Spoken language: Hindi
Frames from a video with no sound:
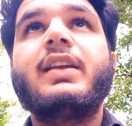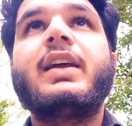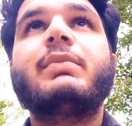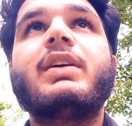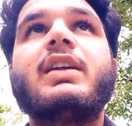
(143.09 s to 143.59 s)

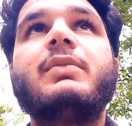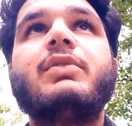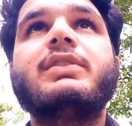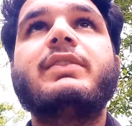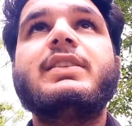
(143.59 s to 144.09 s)
कैप कट
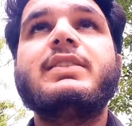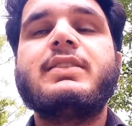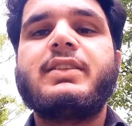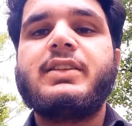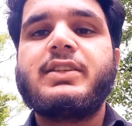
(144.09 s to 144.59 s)
आपको इस वजह
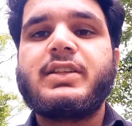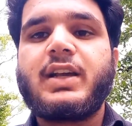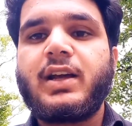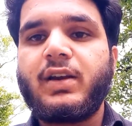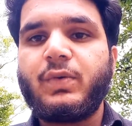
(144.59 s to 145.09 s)
से सजेशन
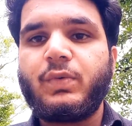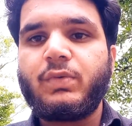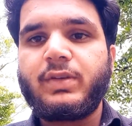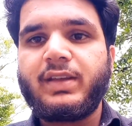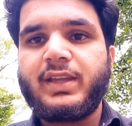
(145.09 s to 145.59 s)
कर रहा
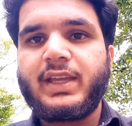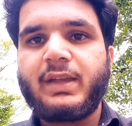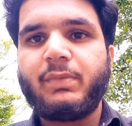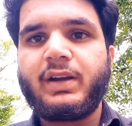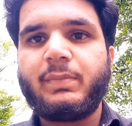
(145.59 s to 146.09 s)
हूँ कि
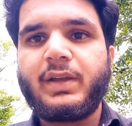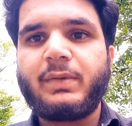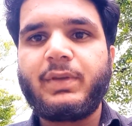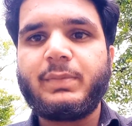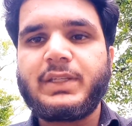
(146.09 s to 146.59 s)
कैप कट पे
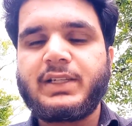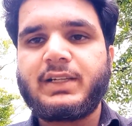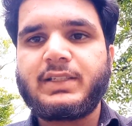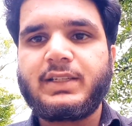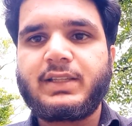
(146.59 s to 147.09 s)
आप ये भी चेक
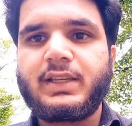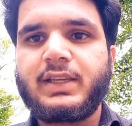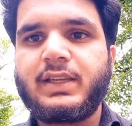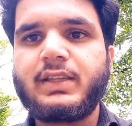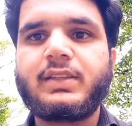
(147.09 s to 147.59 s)
कर सकते हैं
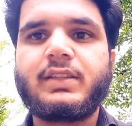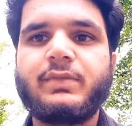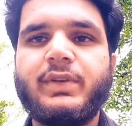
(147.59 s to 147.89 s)
कि इस